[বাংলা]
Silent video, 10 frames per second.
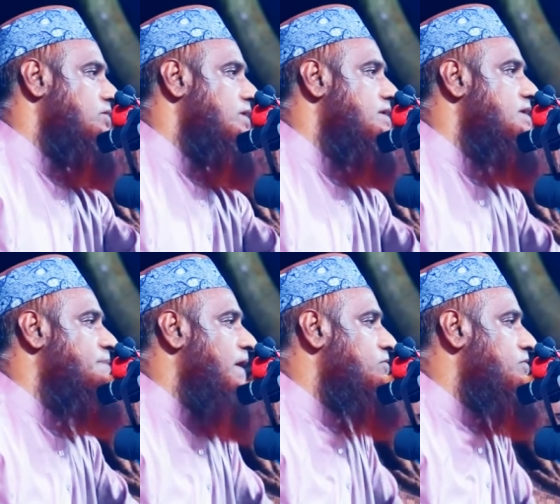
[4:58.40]
লোকে
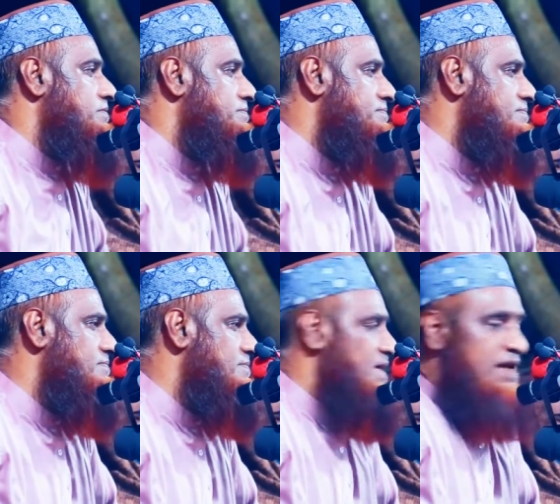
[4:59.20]
কি পাগল
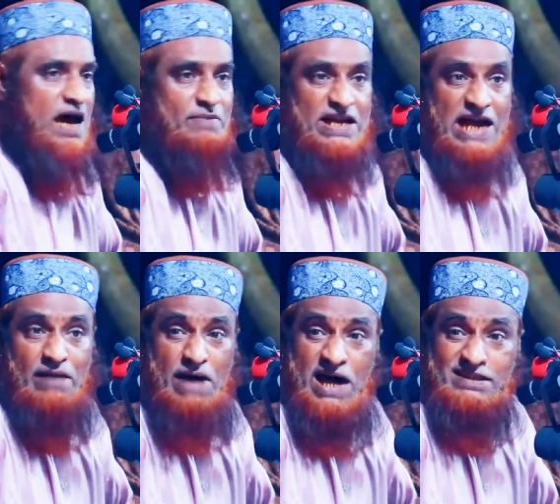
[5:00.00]
আমার
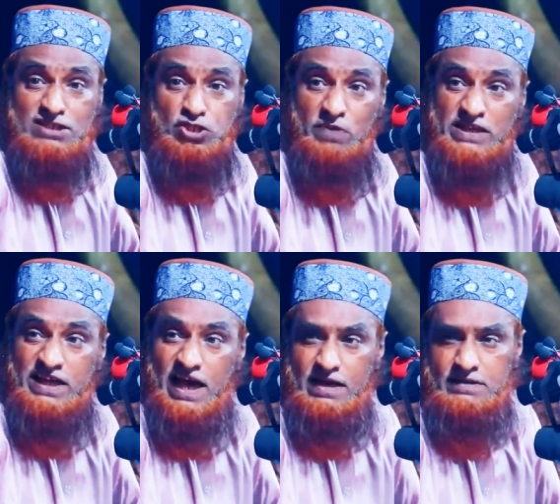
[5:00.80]
ঘামা হাতে চুমা
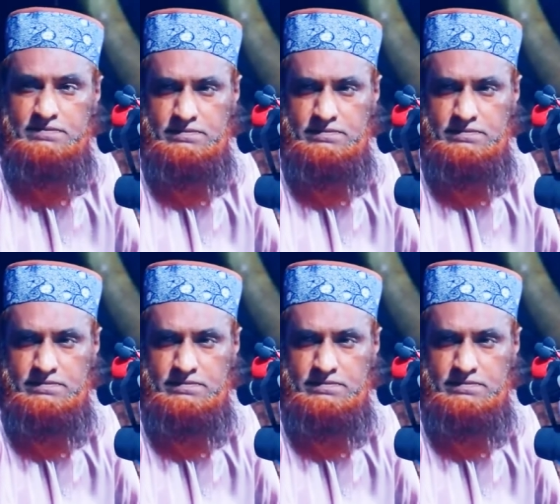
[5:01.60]
দিলে